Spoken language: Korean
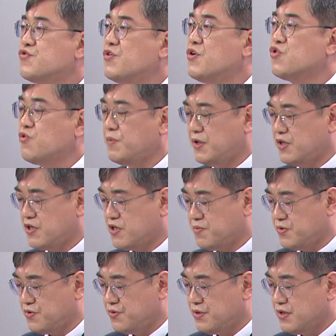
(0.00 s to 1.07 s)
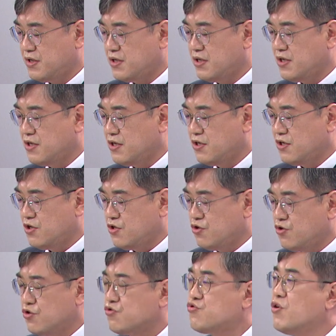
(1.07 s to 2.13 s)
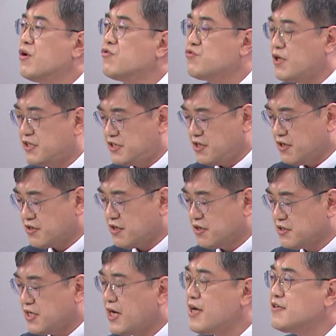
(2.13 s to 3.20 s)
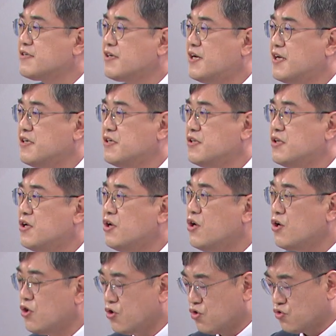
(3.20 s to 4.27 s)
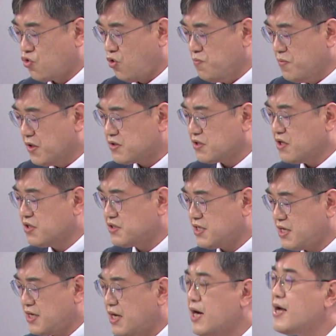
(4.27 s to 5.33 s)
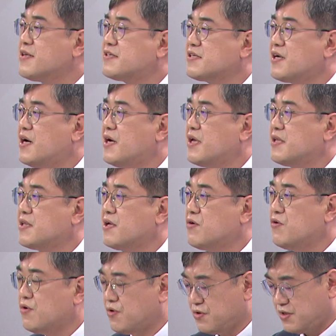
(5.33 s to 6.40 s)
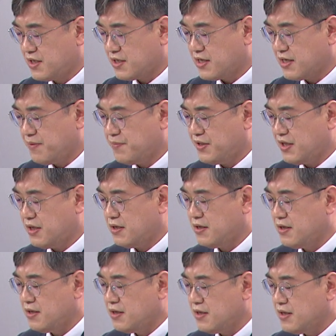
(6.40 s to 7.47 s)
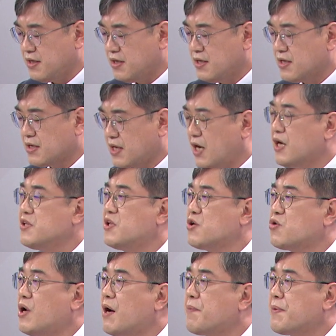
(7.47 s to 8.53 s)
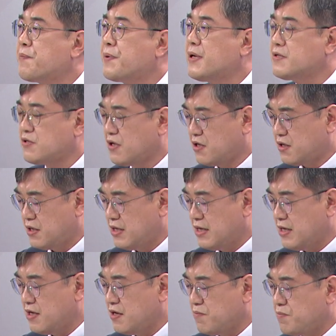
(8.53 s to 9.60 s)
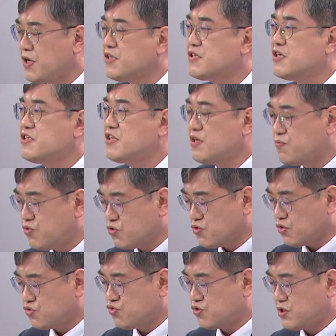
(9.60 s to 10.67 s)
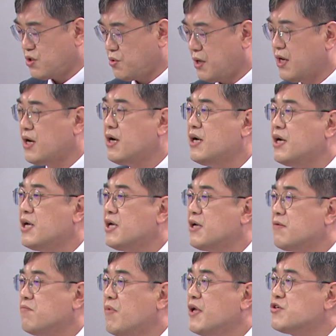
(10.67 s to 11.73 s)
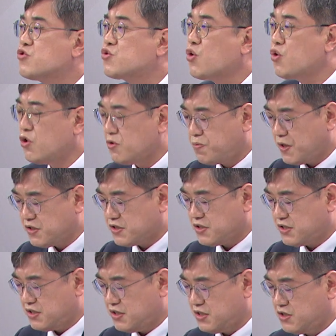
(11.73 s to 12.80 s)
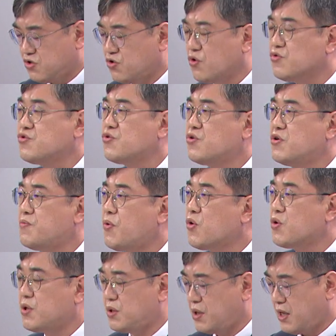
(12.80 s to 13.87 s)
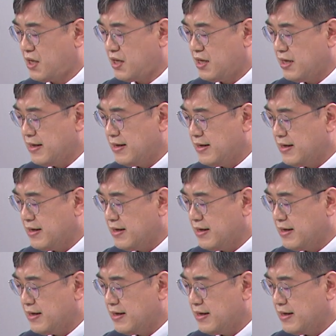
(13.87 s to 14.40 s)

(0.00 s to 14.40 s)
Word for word: 수영구민 여러분, 수영구의 지역경제 활성화는 골목 경제 활성화했다고 생각합니다. 강한대교 그 앞에 펴서 펼쳐지는 불꽃 축제와 매주 토요일 펼쳐지는 드론 쇼를 보기 위해